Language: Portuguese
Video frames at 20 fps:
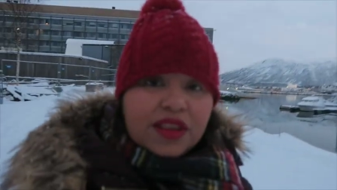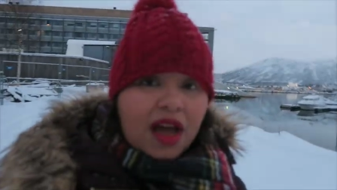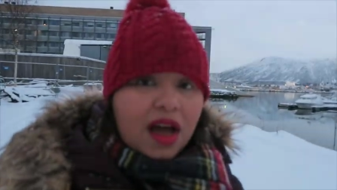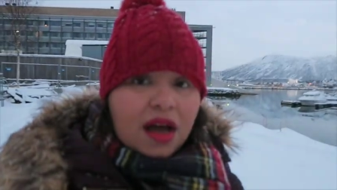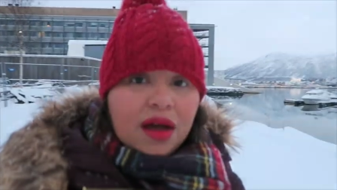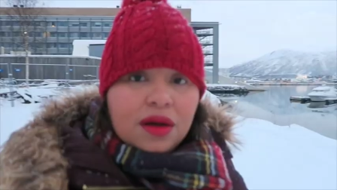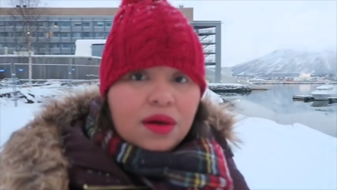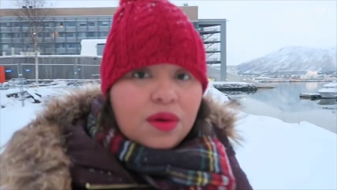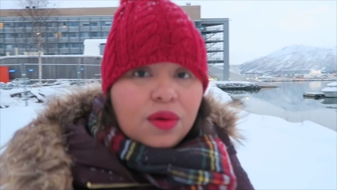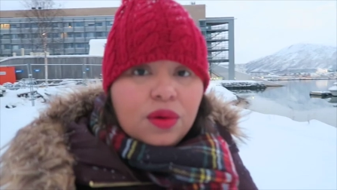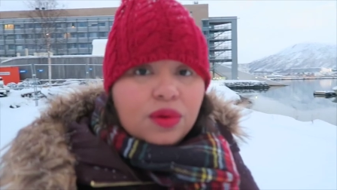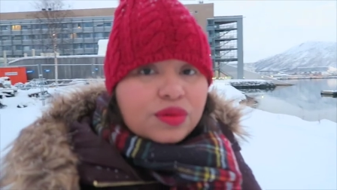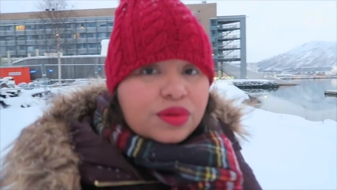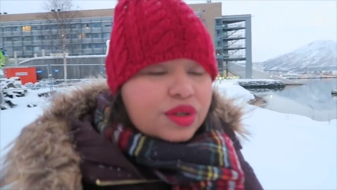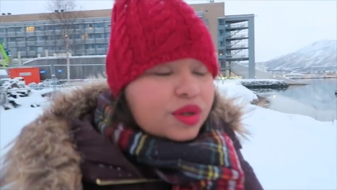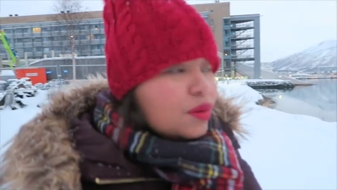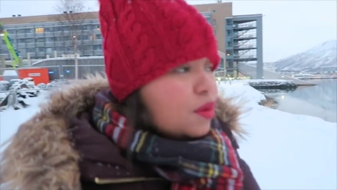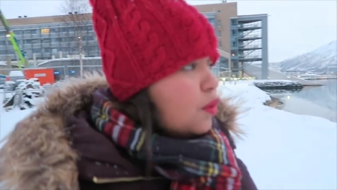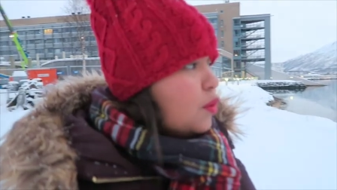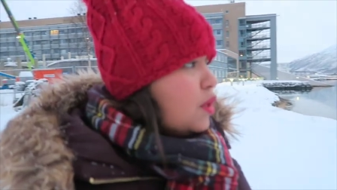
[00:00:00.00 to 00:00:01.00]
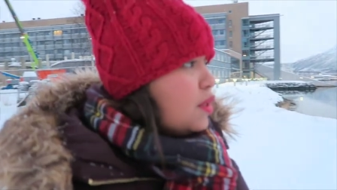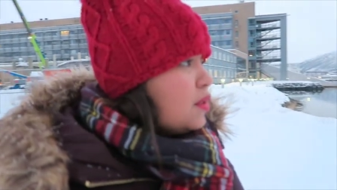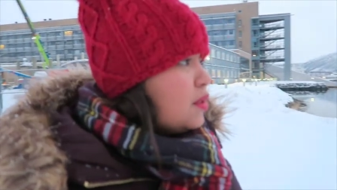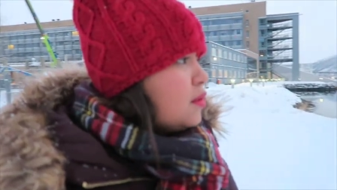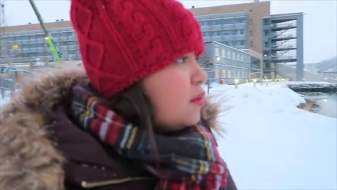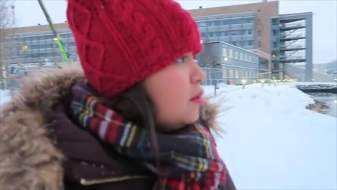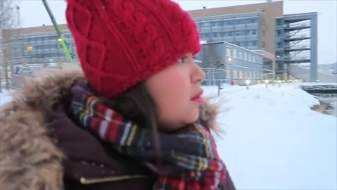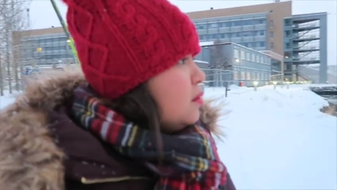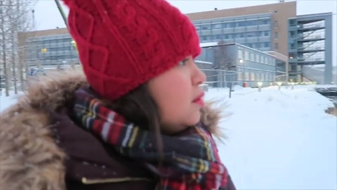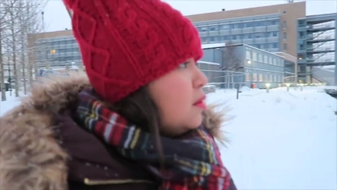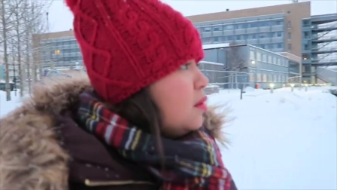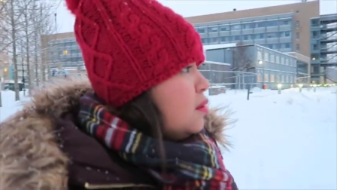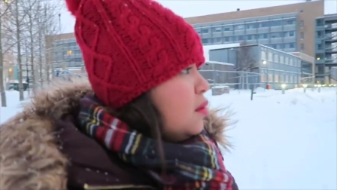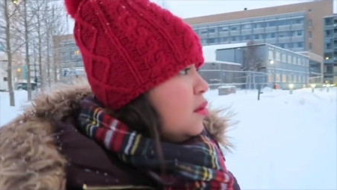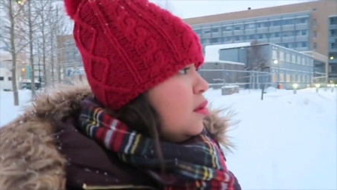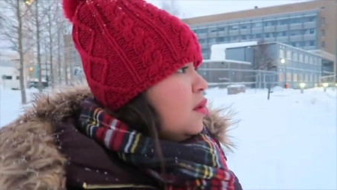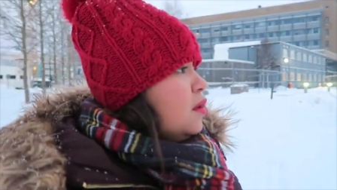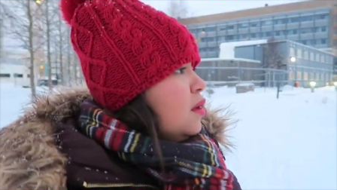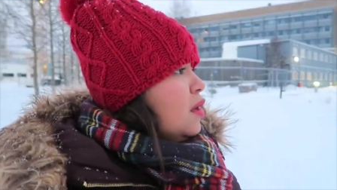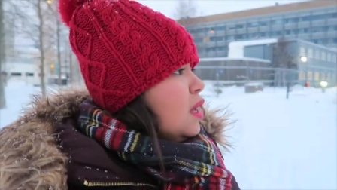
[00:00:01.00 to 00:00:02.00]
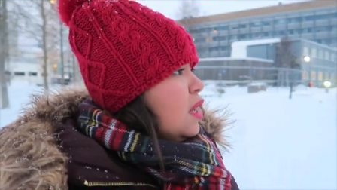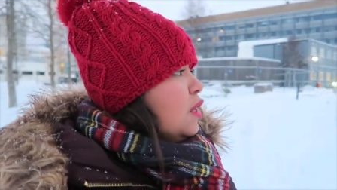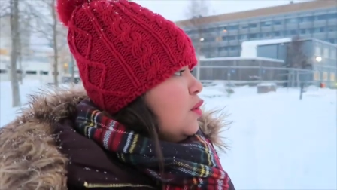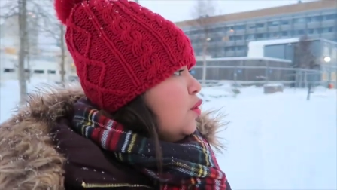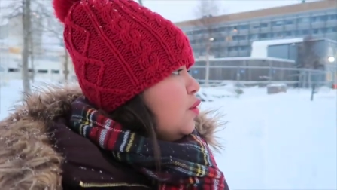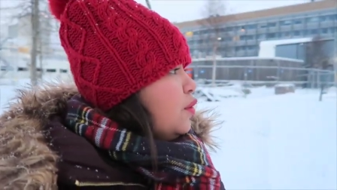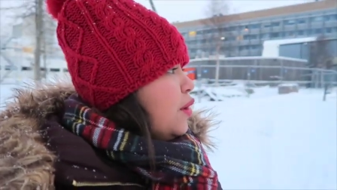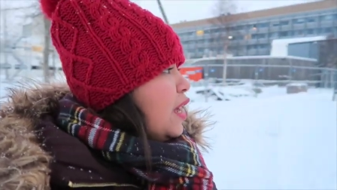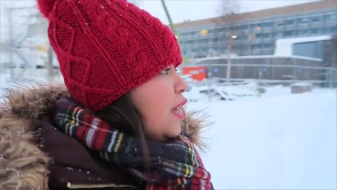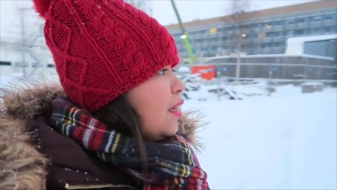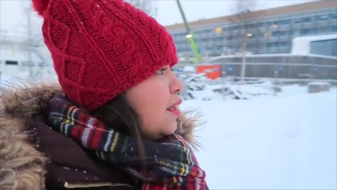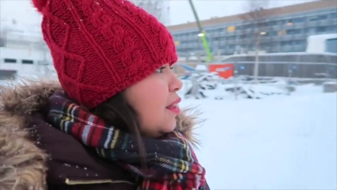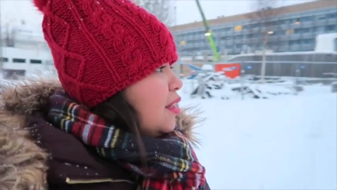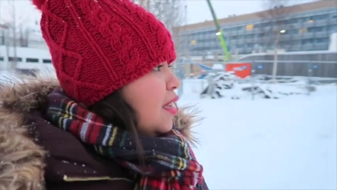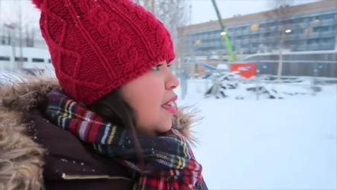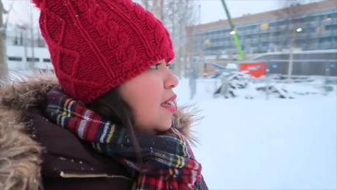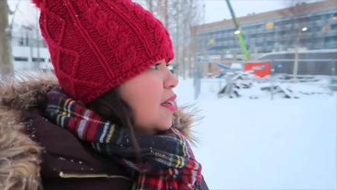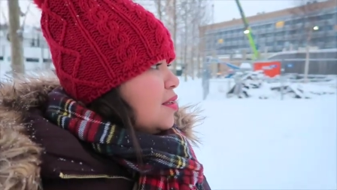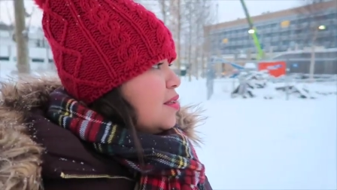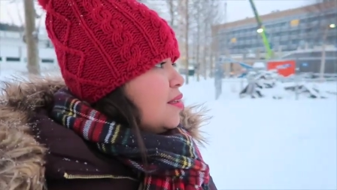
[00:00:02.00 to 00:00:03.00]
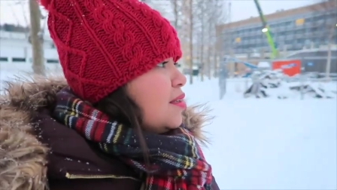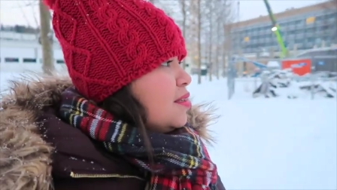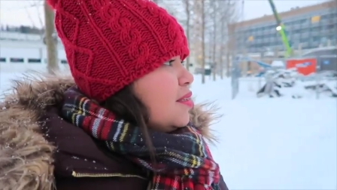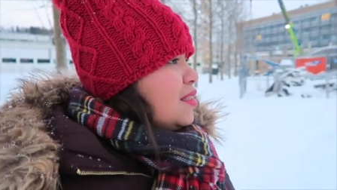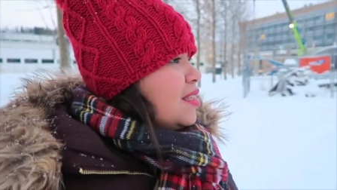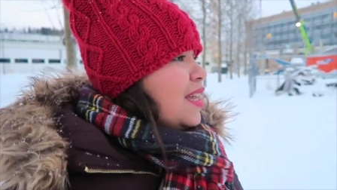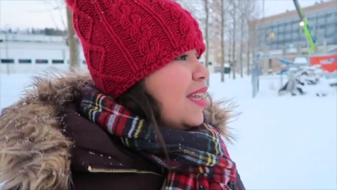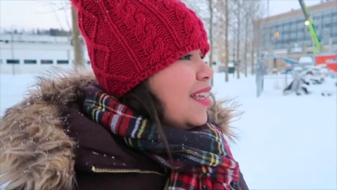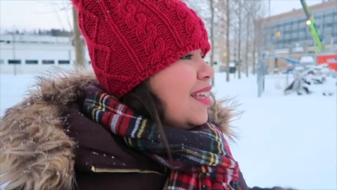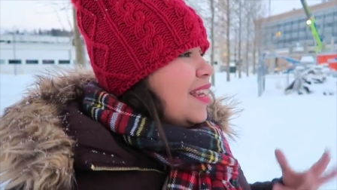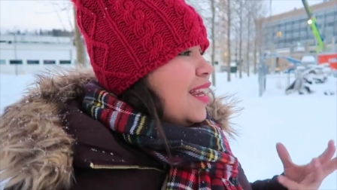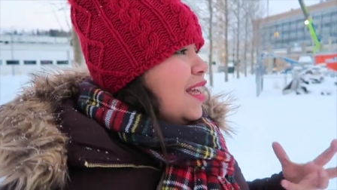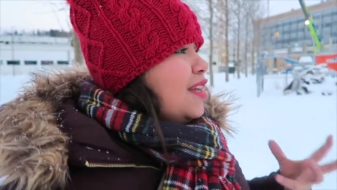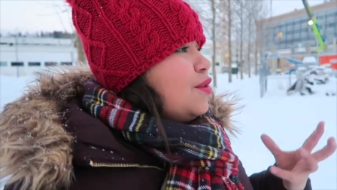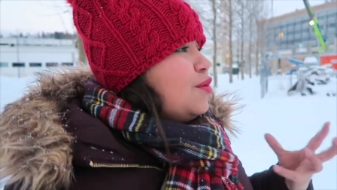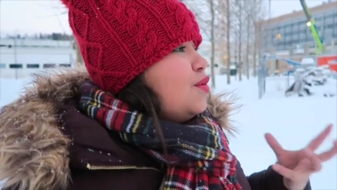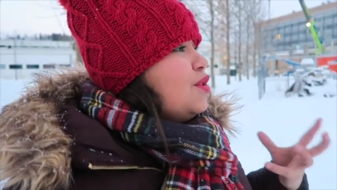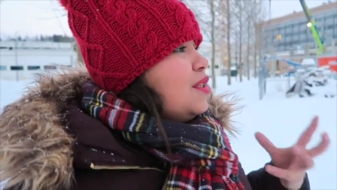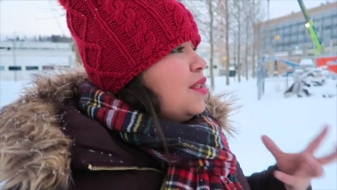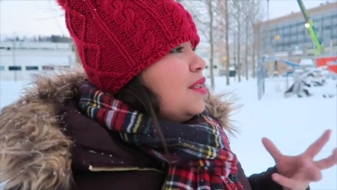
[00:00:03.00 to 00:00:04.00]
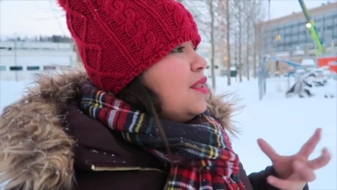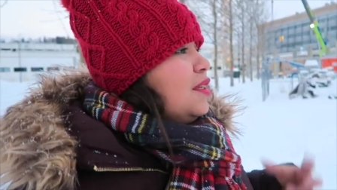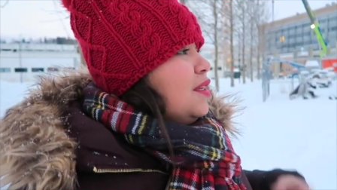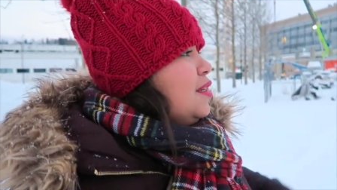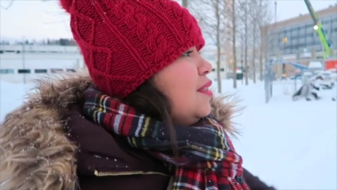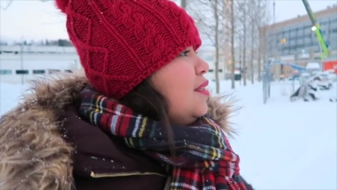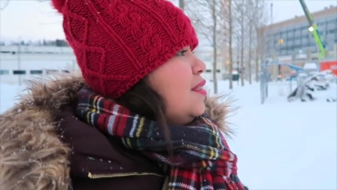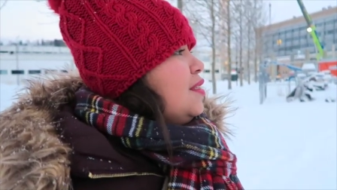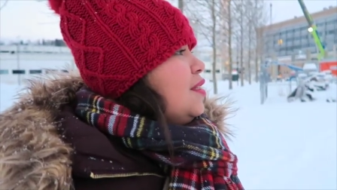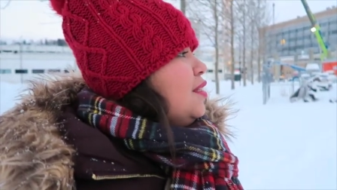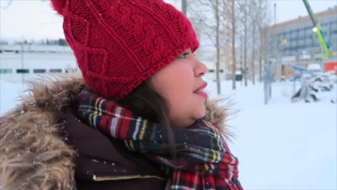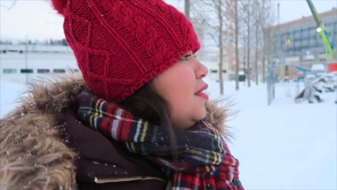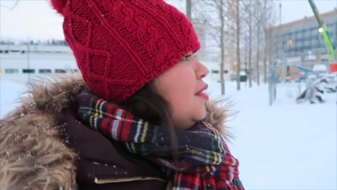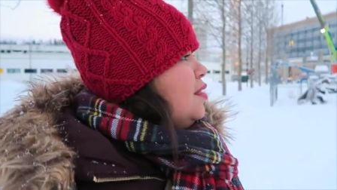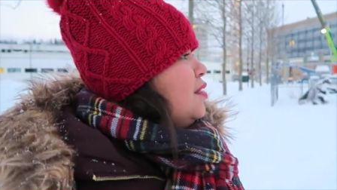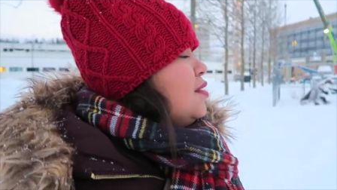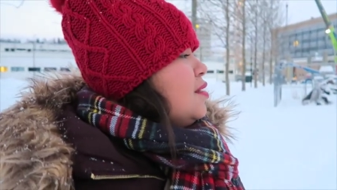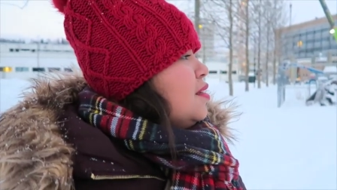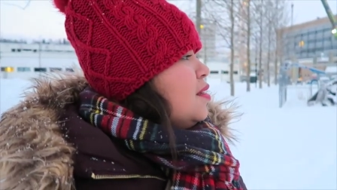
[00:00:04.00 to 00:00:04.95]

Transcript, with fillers: tá outra coisa. A Noruega tem esse segredo, assim, esse,